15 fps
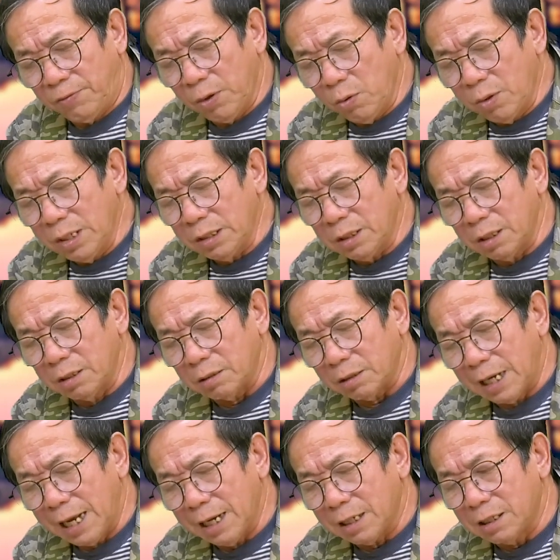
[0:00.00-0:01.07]
Phiếu ứng cử
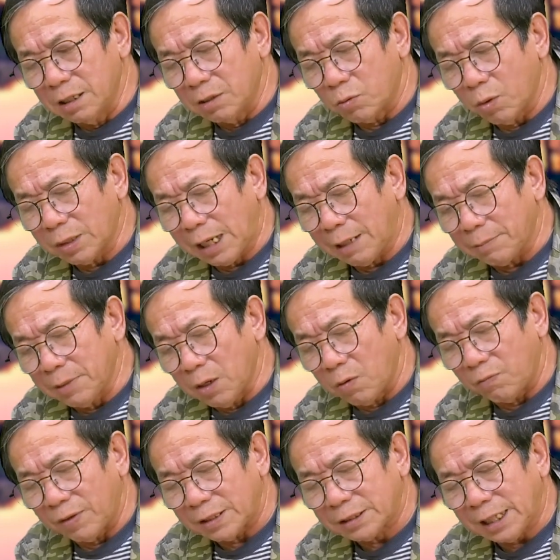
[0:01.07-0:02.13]
đề cử quốc đại
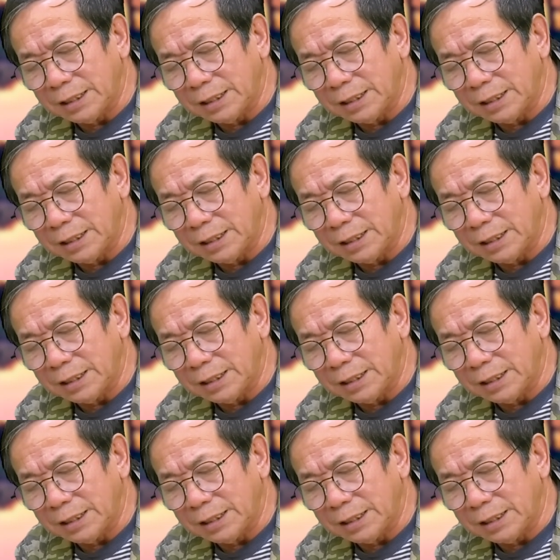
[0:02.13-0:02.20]
biểu về